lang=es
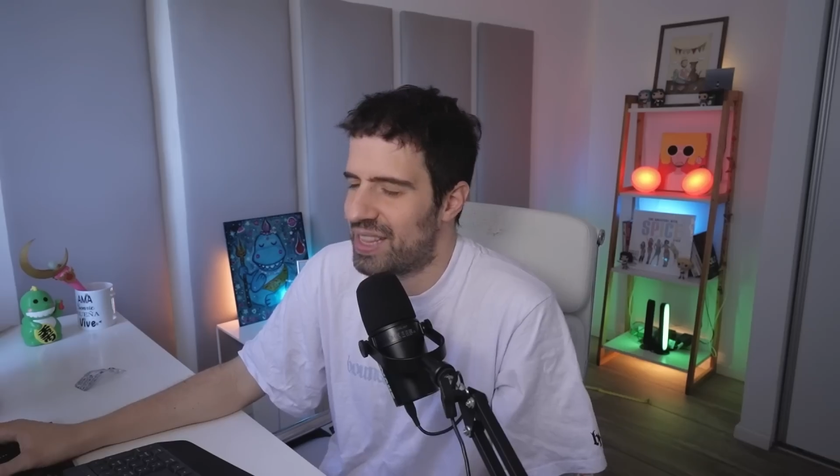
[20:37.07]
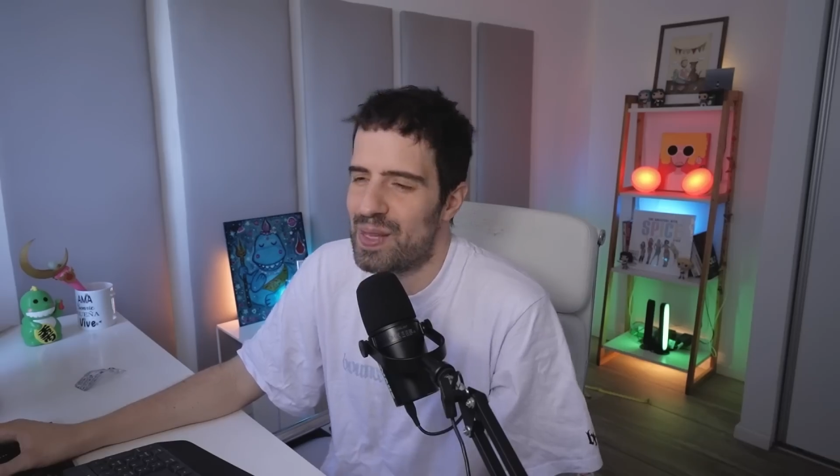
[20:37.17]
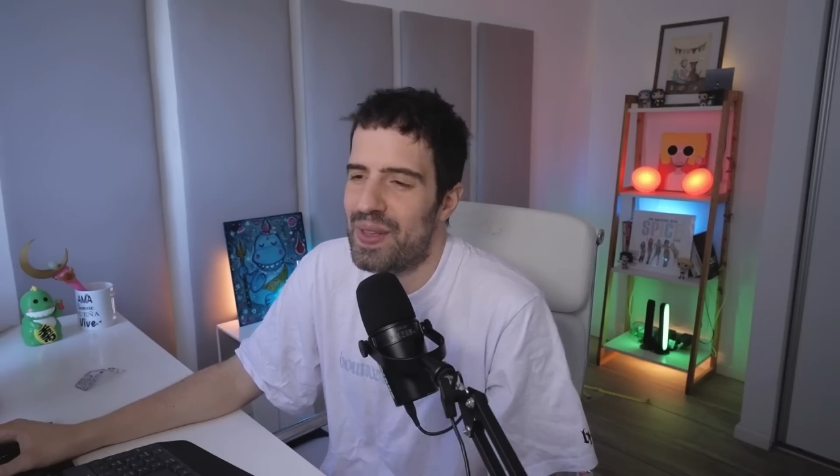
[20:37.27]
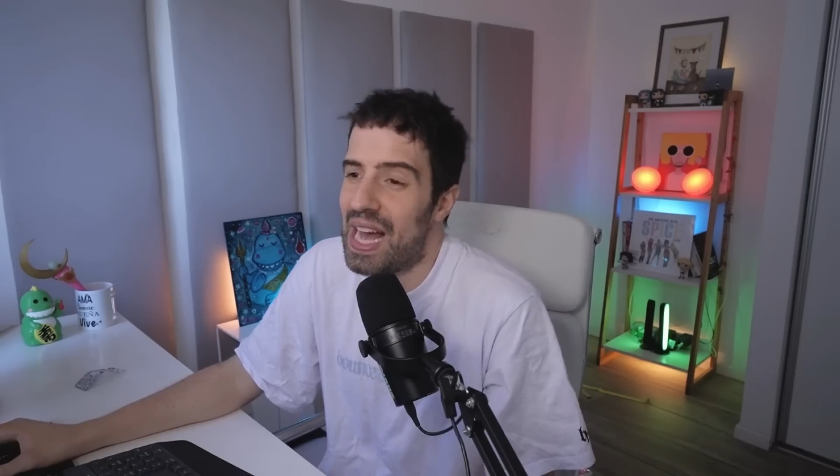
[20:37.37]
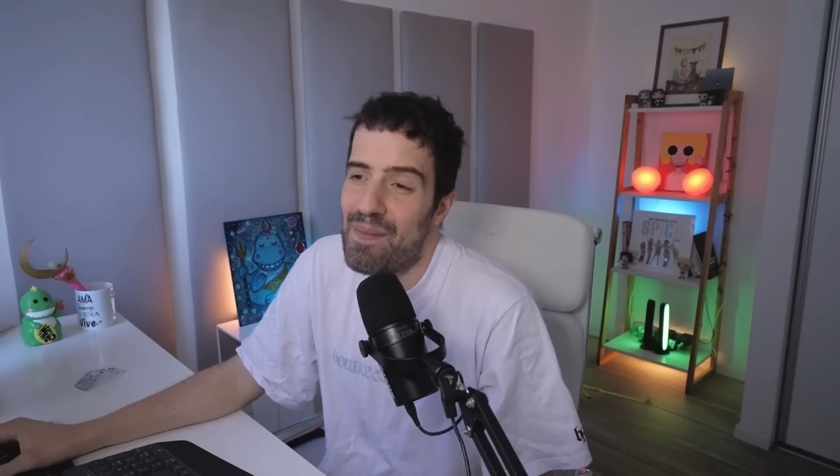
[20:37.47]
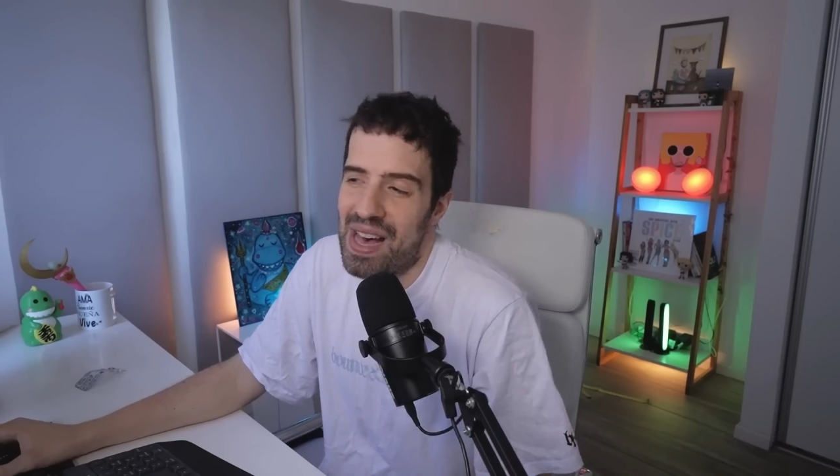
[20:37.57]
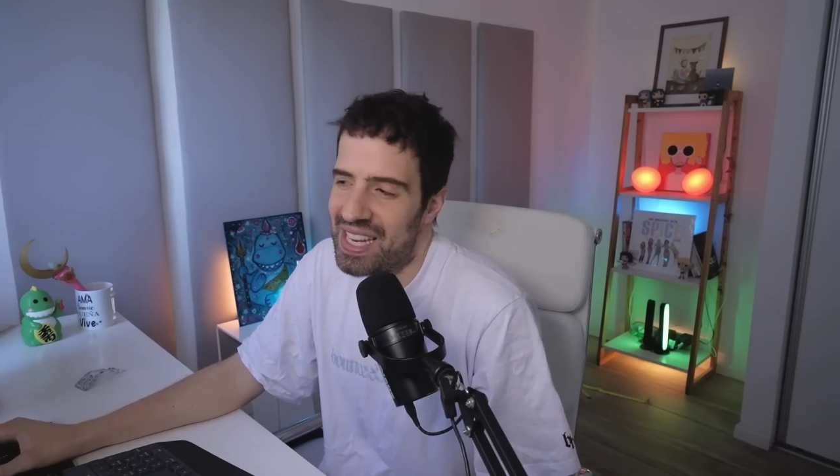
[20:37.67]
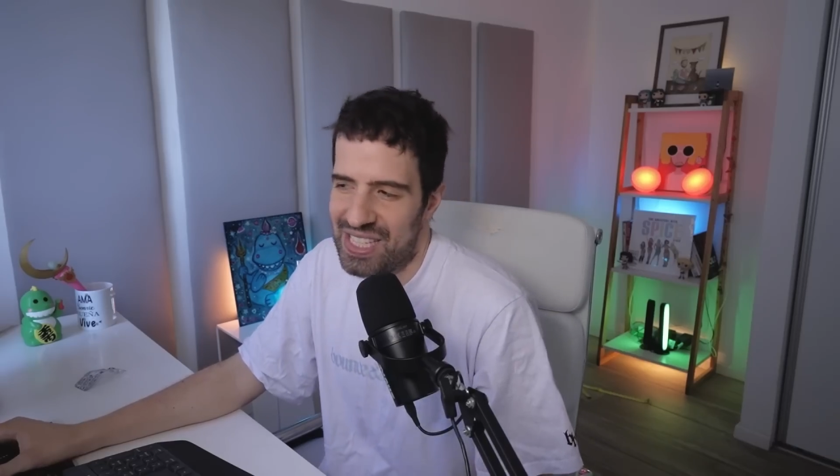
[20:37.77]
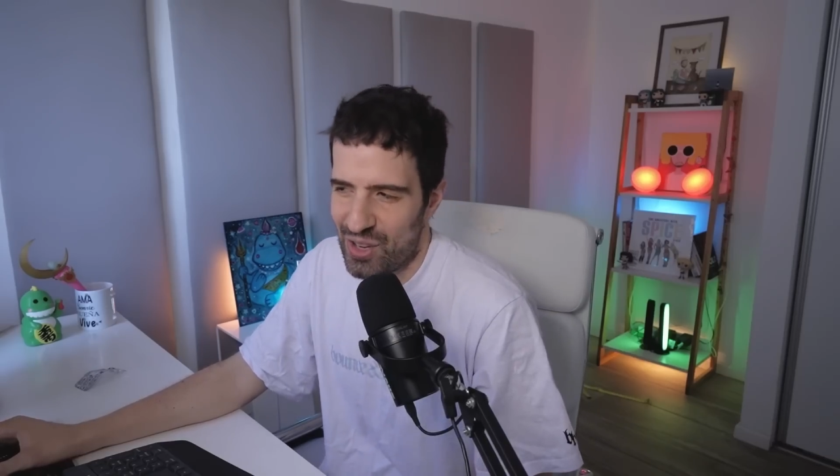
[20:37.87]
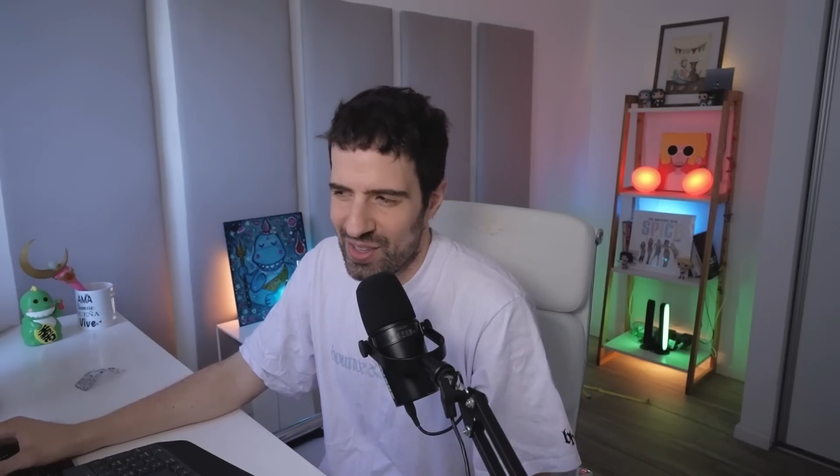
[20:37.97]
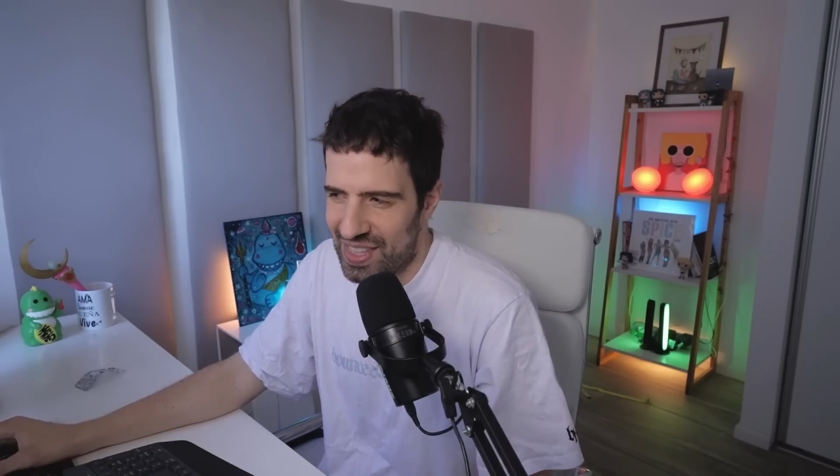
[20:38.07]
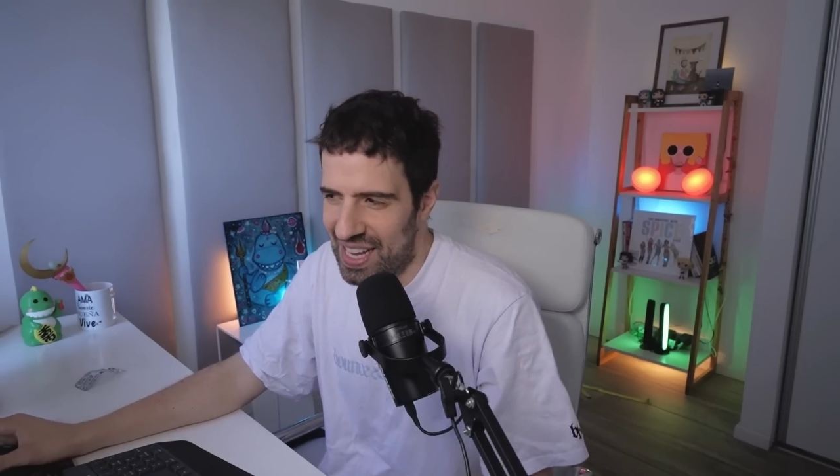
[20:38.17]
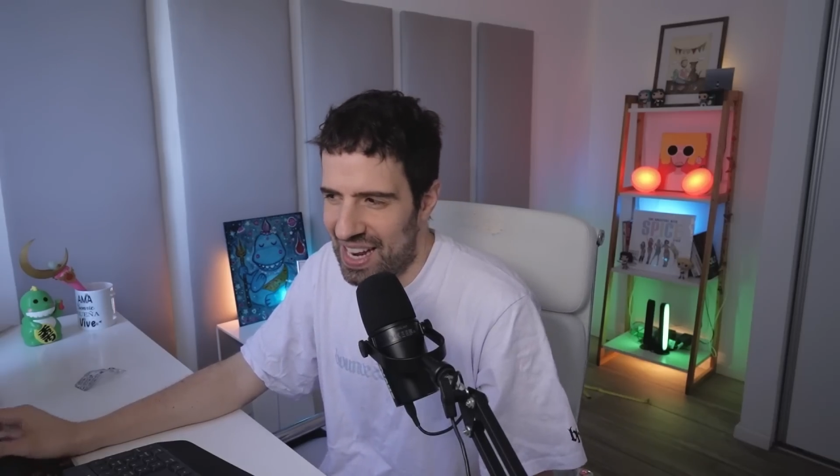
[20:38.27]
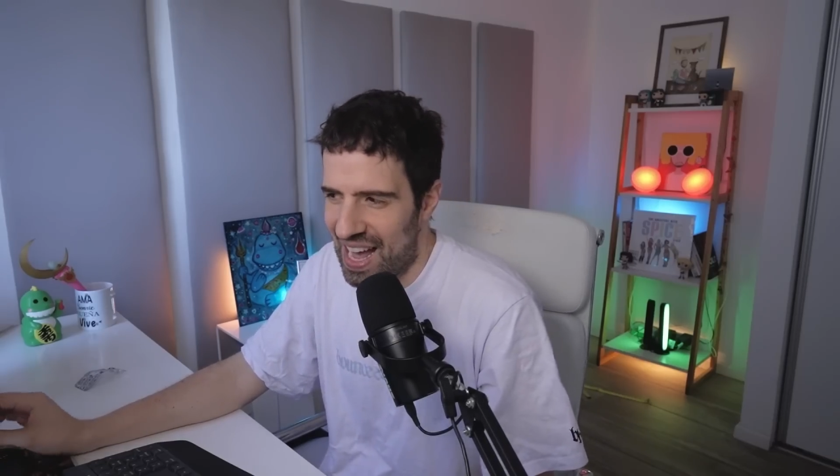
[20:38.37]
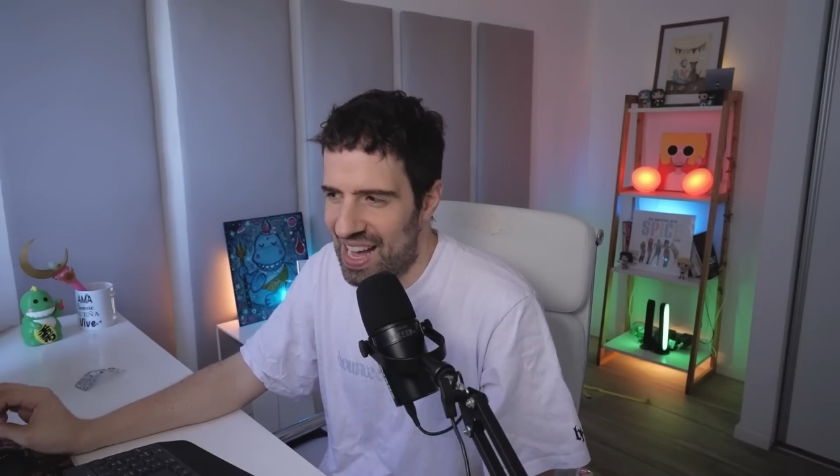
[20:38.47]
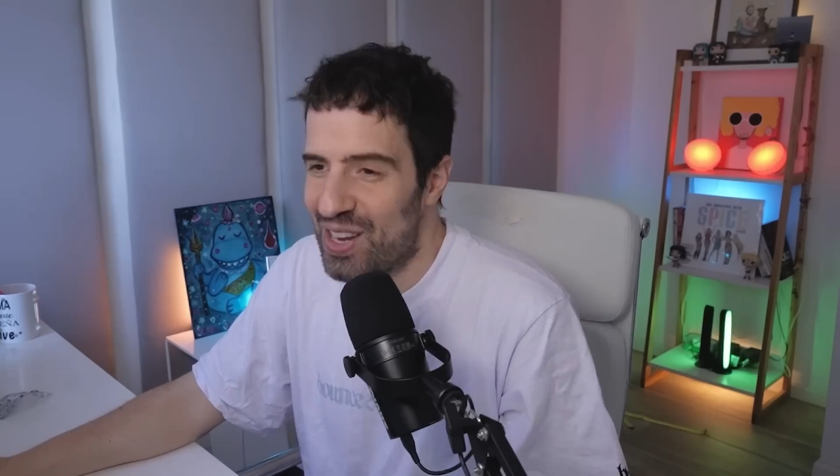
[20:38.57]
típica madre soltera